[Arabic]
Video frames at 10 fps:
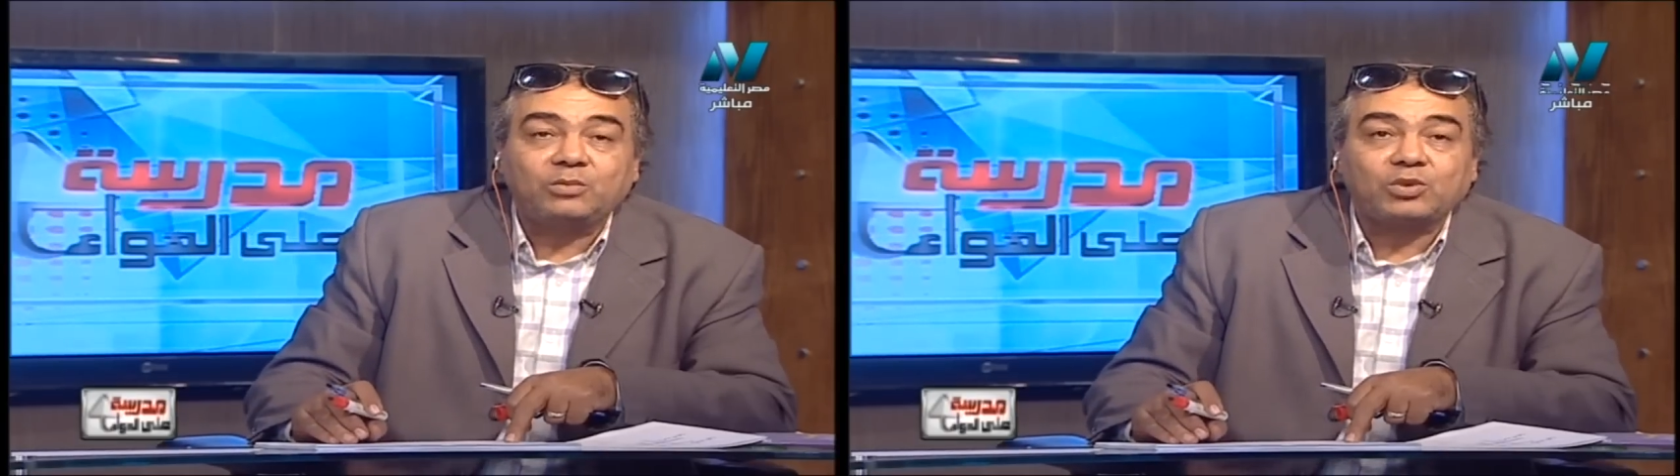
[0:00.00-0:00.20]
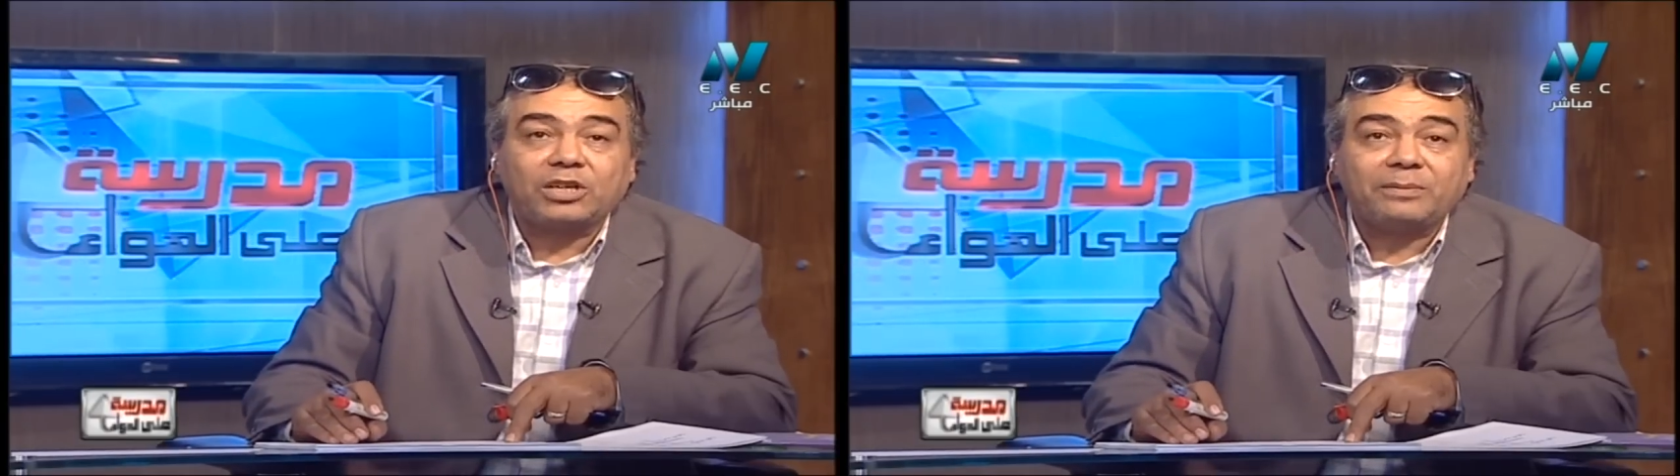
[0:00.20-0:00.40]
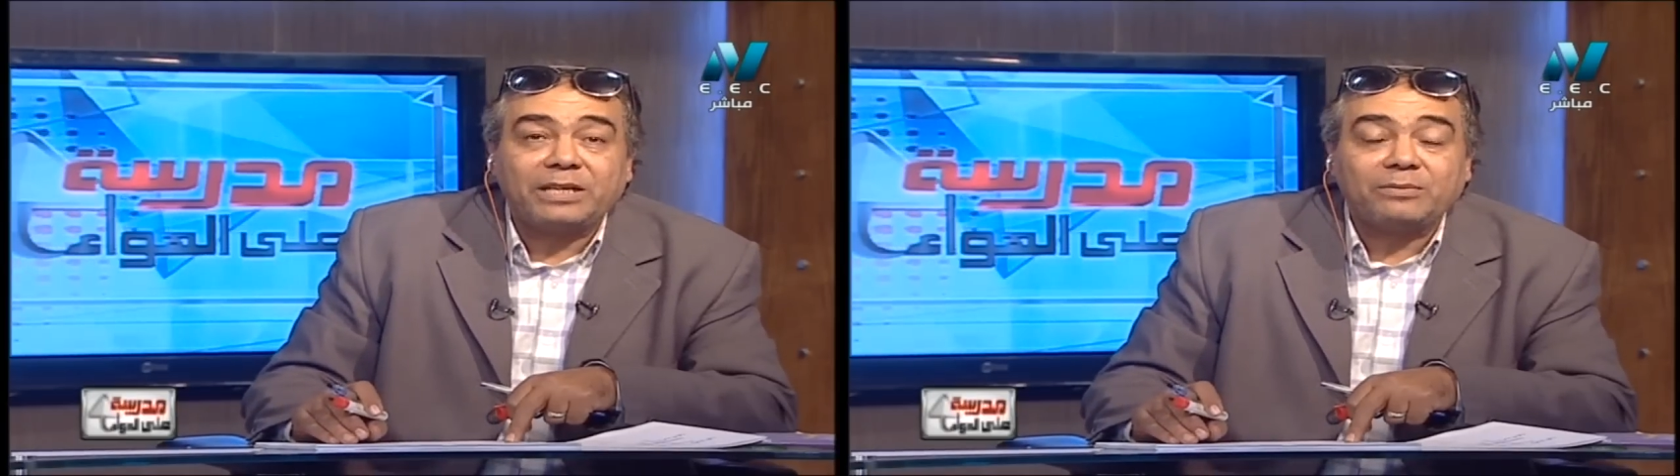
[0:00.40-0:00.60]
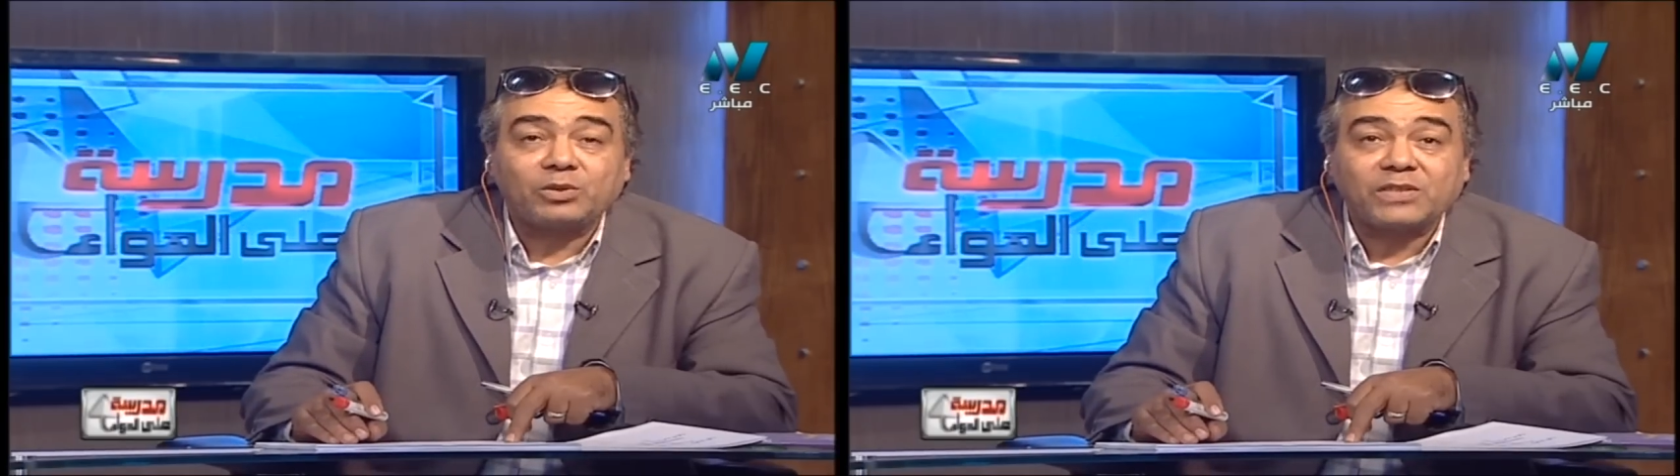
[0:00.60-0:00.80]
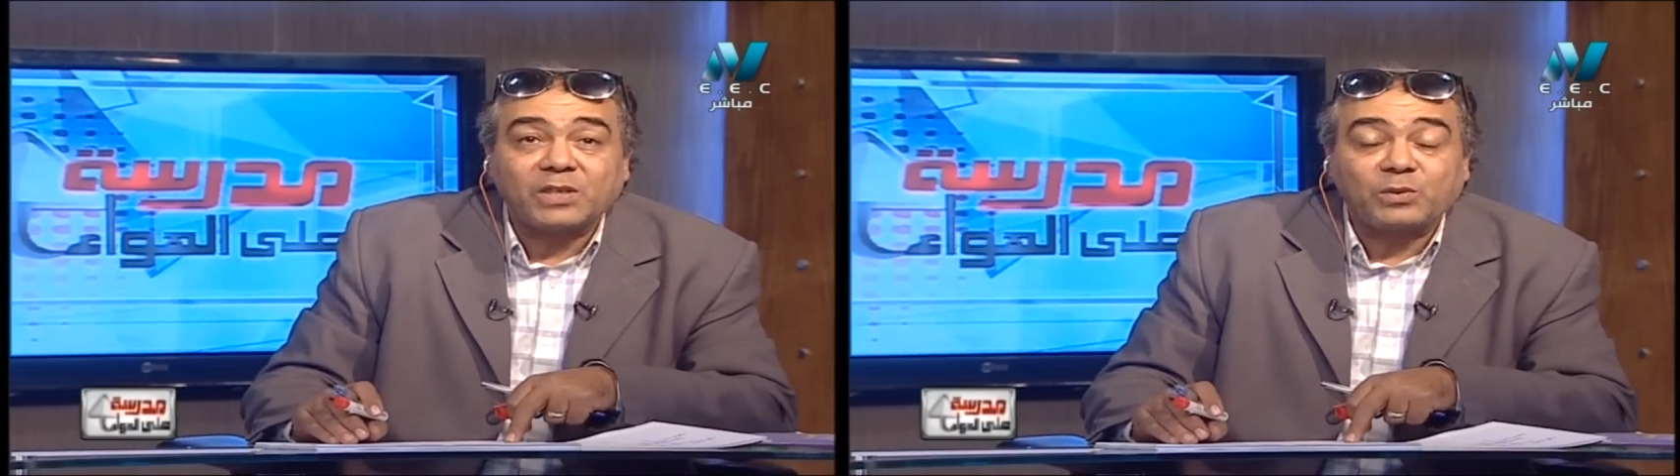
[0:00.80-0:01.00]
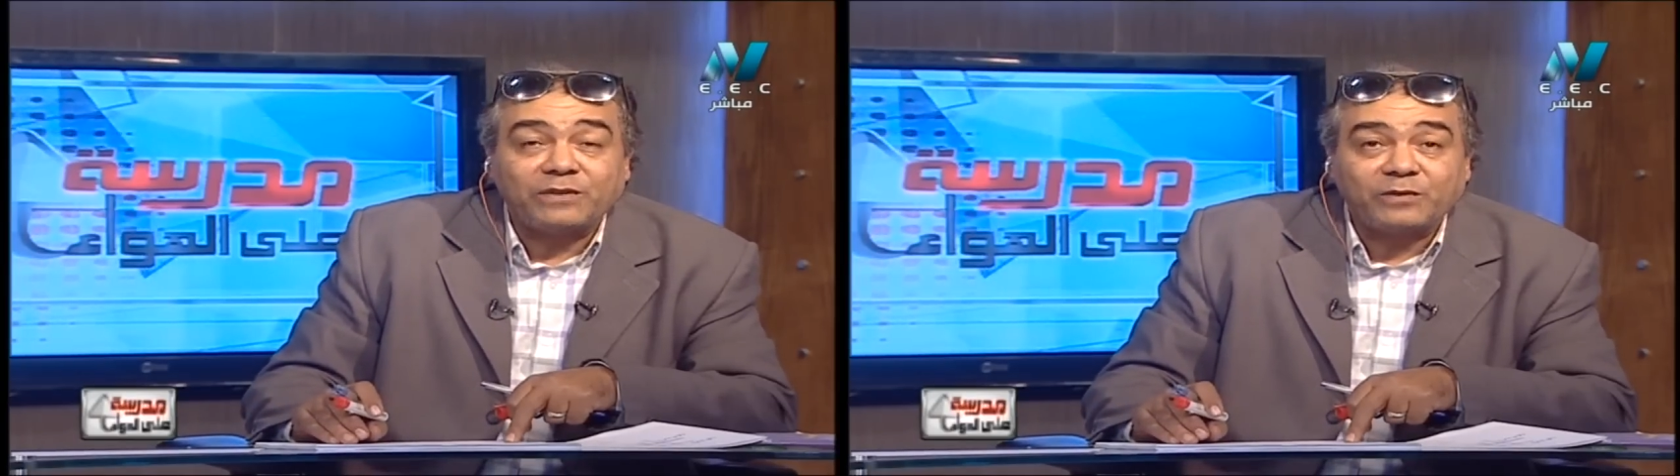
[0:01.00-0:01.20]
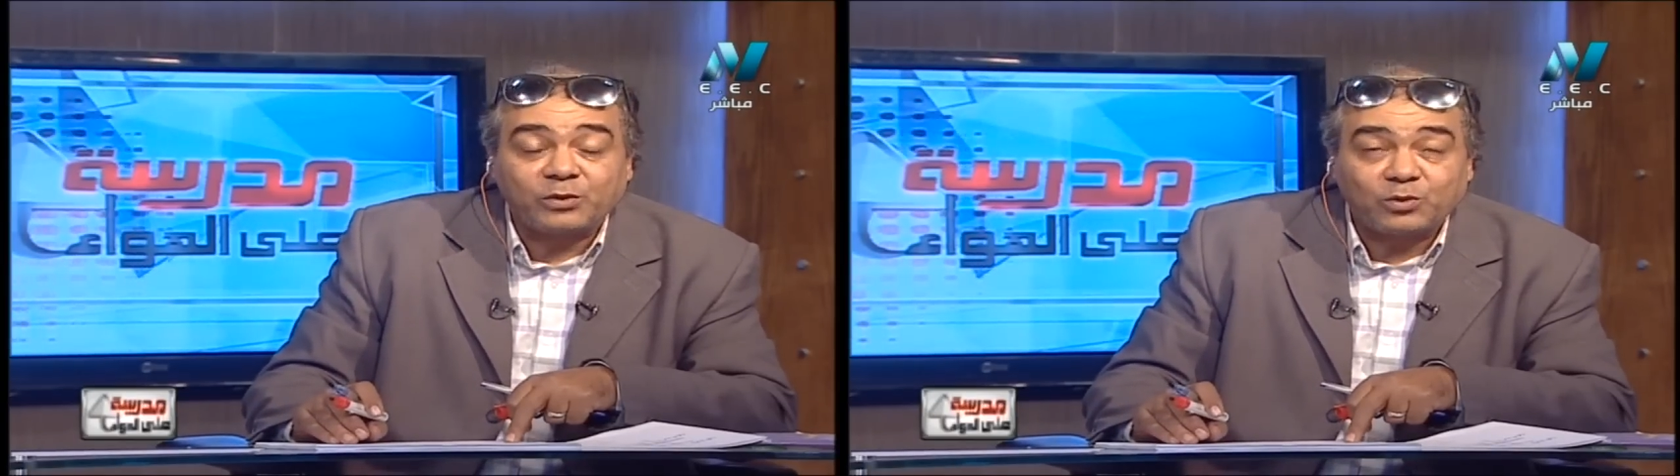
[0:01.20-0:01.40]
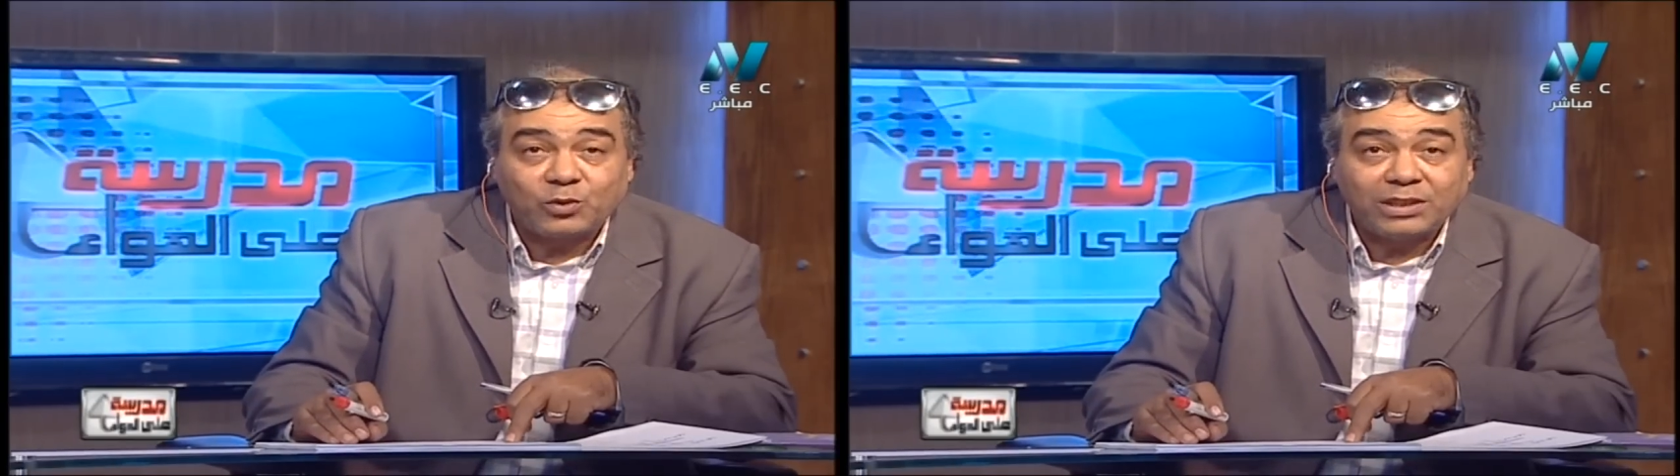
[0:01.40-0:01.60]
متقابلين متساويين في
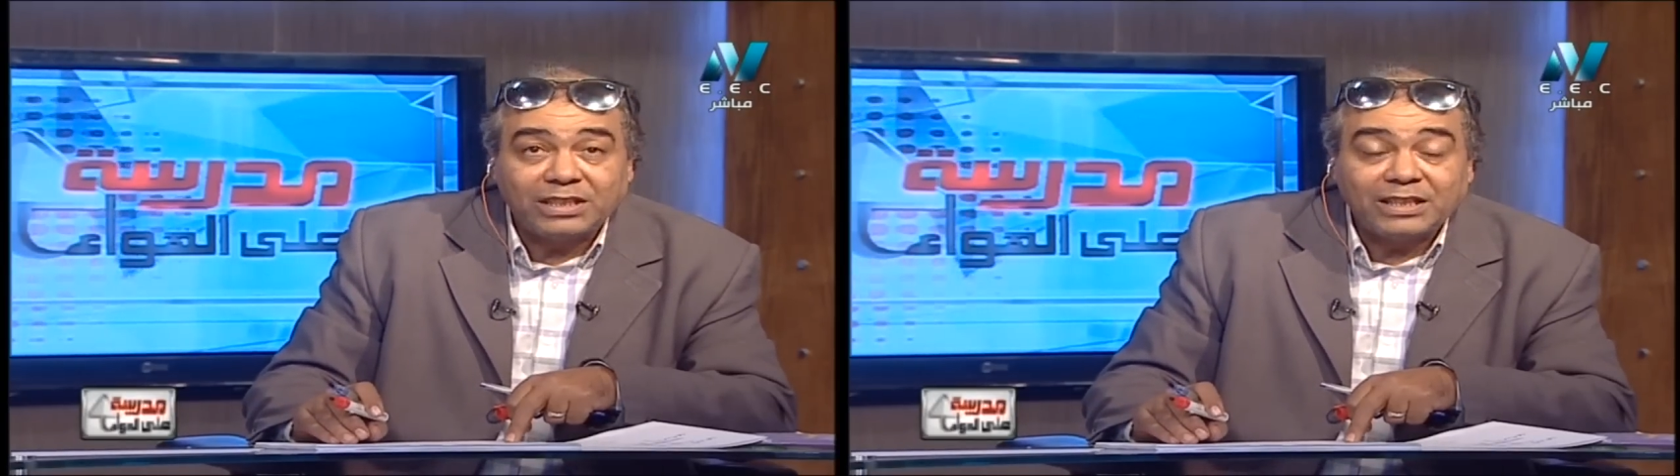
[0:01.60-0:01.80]
الطول